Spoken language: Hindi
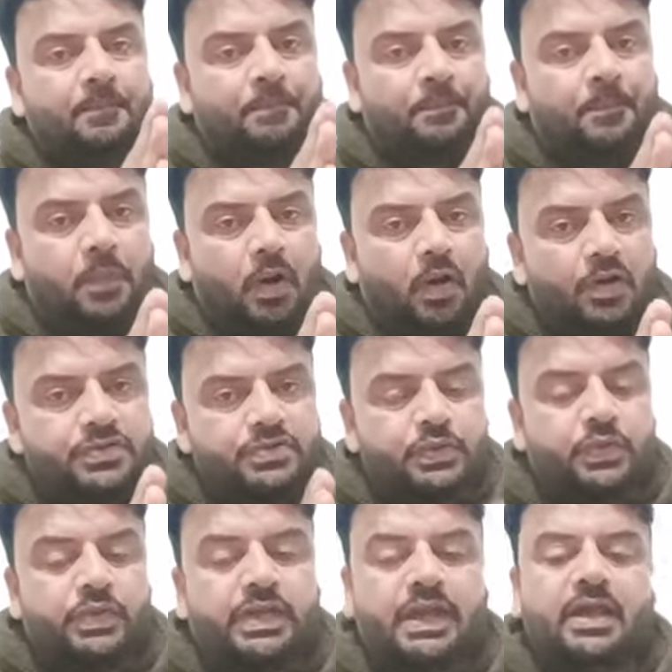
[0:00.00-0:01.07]
बहुत
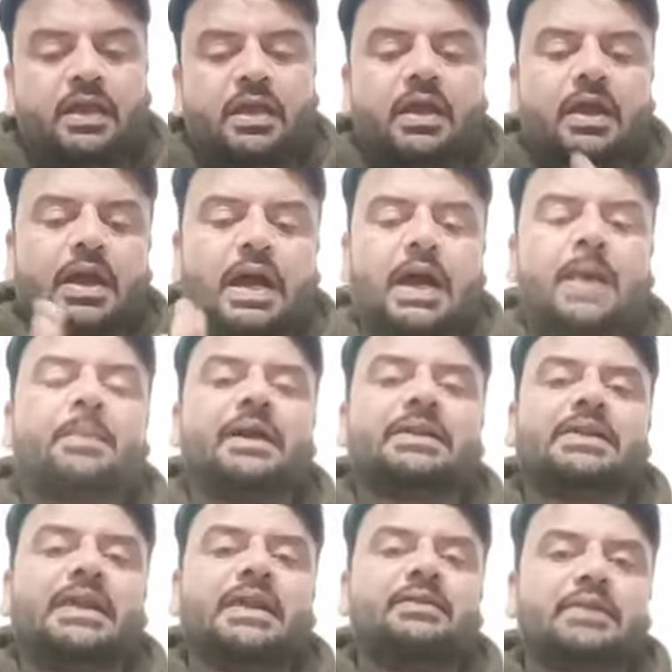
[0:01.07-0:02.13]
जरूरी है अब
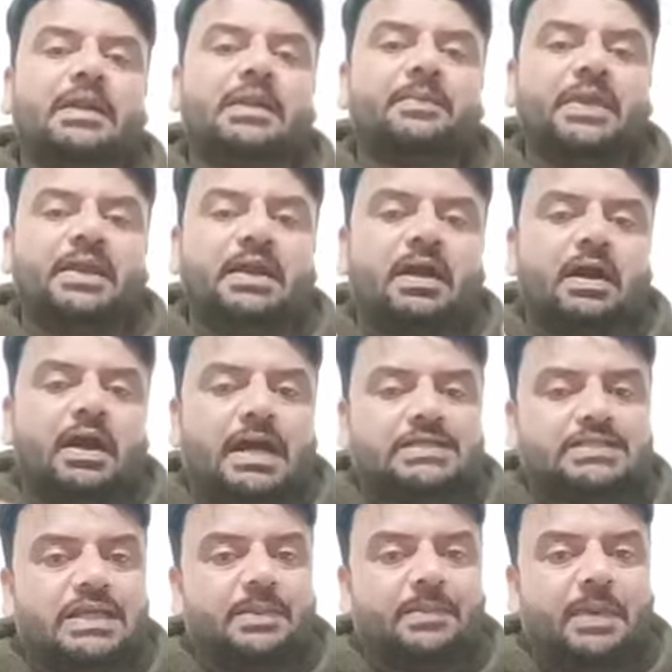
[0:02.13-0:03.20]
आते हैं नरमे का
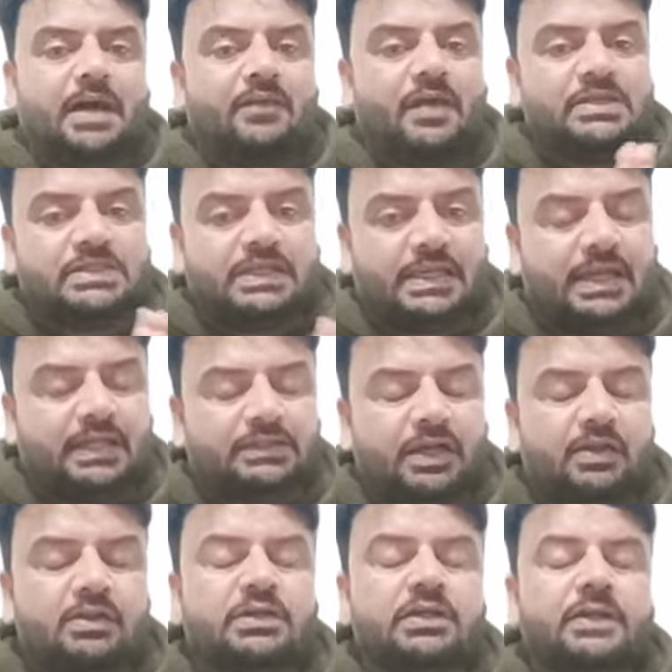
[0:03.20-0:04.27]
असल भाव आज क्या था
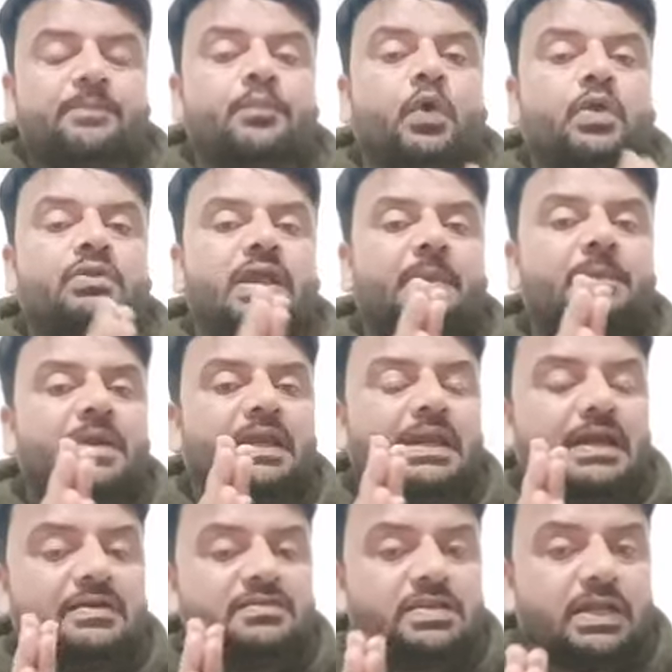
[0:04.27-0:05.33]
और नरमे की
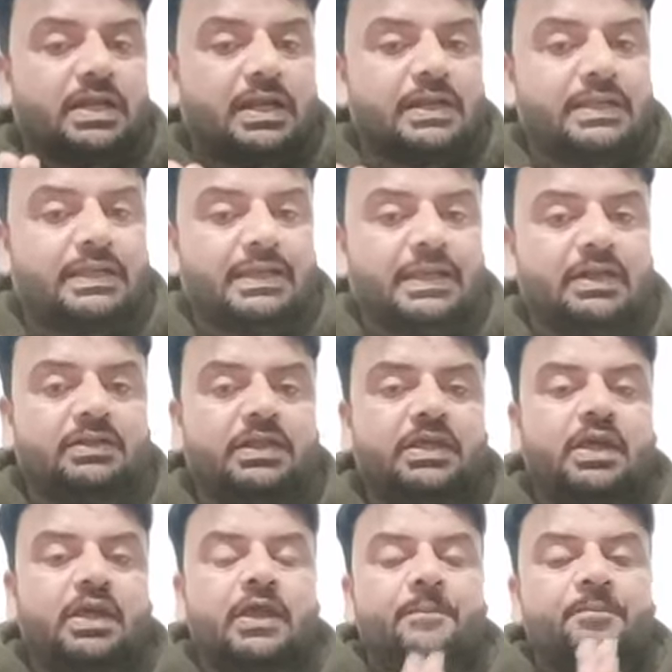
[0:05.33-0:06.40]
असल कहानी क्या थी
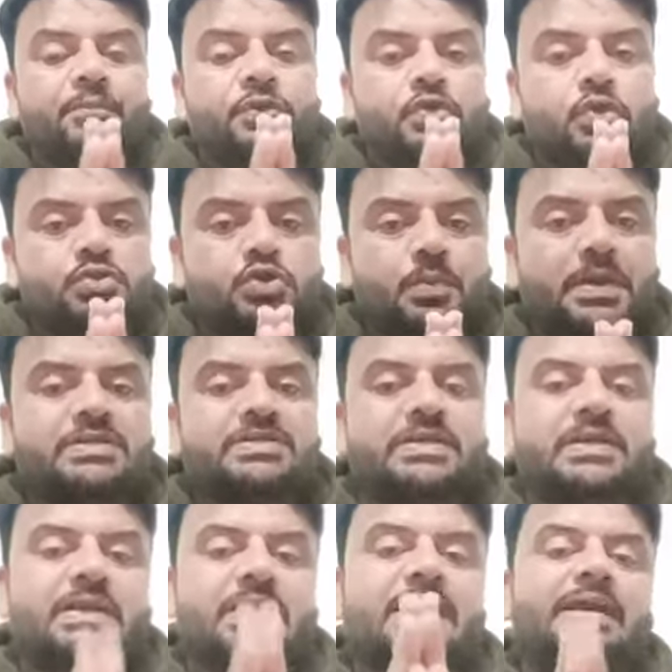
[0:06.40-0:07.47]
जो जो भाई
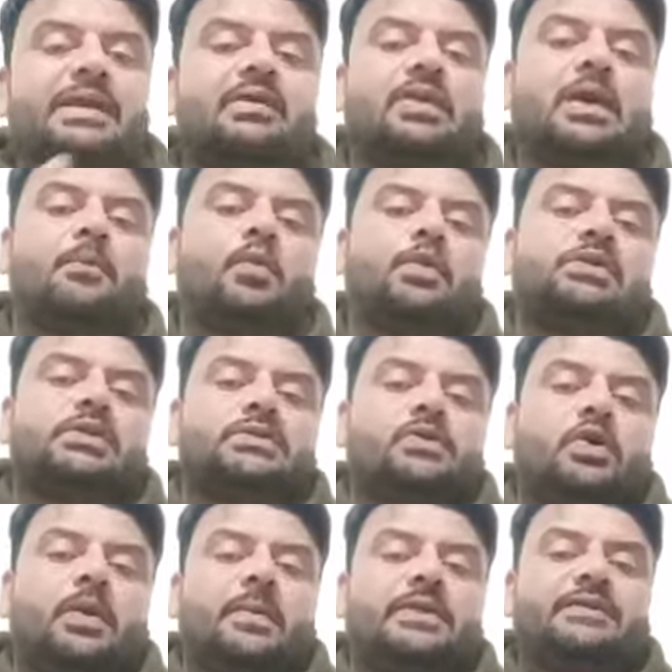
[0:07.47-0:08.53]
शेयर करेंगे नाम बोलता
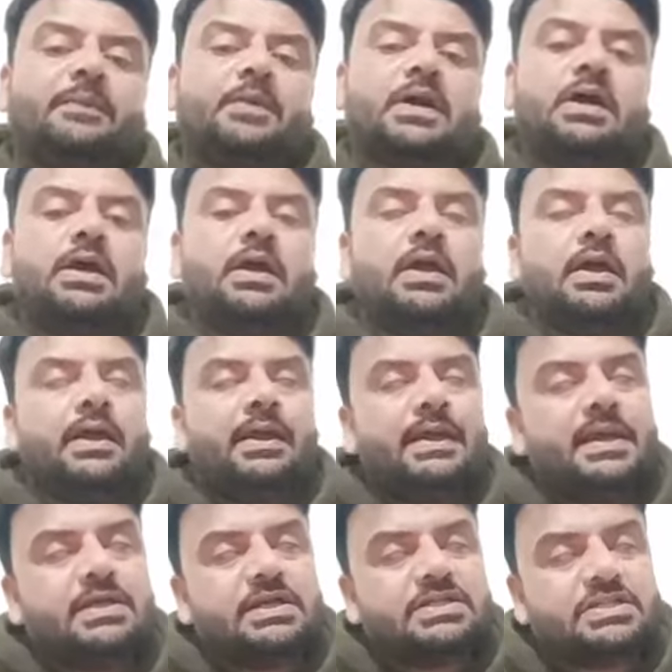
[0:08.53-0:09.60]
जाऊंगा भाई सबका
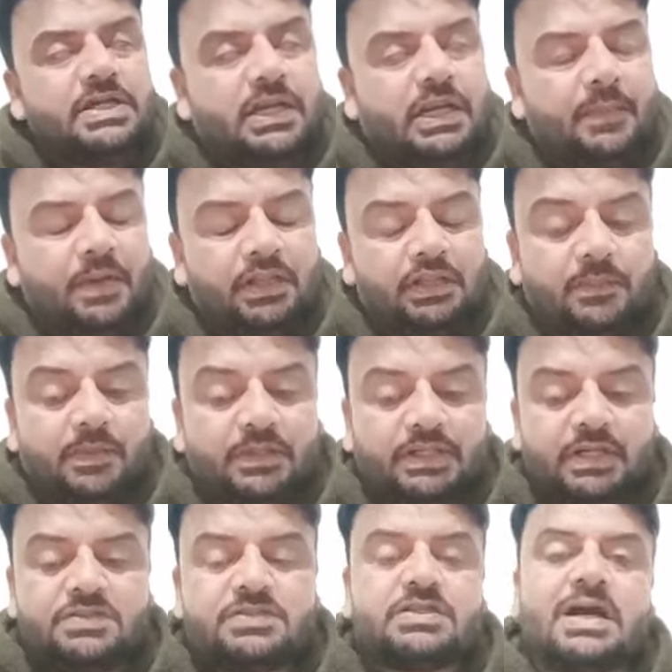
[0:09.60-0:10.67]
एक एक शेयर का बटन दबा
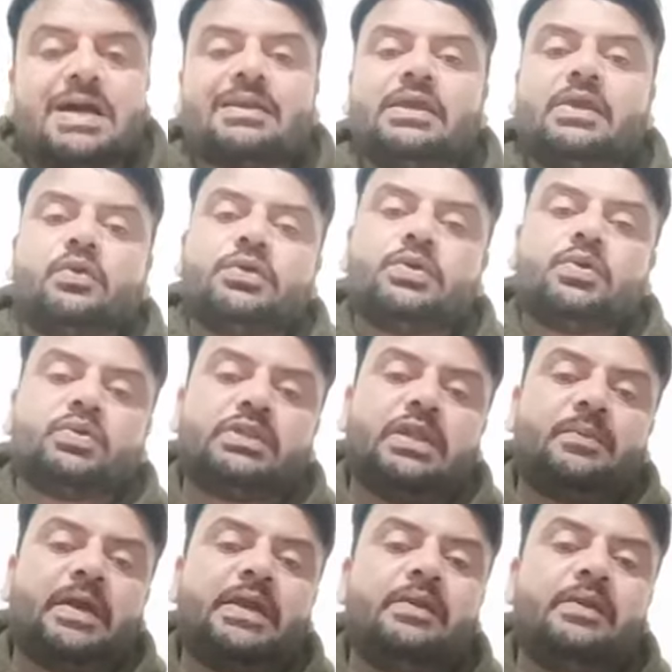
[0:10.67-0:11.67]
देना स्टार की कोई जरूरत नहीं भाई